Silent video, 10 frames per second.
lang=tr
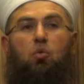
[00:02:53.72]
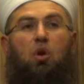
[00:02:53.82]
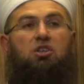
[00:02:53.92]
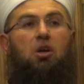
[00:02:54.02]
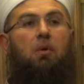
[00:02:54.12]

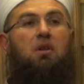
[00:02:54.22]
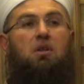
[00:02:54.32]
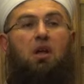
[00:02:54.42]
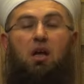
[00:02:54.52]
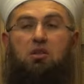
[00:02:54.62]

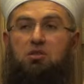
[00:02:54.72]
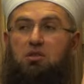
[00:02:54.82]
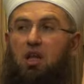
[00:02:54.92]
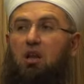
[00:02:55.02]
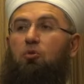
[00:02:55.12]
ulaşamadığına
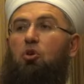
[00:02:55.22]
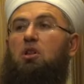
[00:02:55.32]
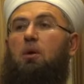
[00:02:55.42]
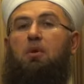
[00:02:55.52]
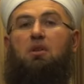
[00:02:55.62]
ancak
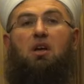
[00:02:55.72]
telefonla bir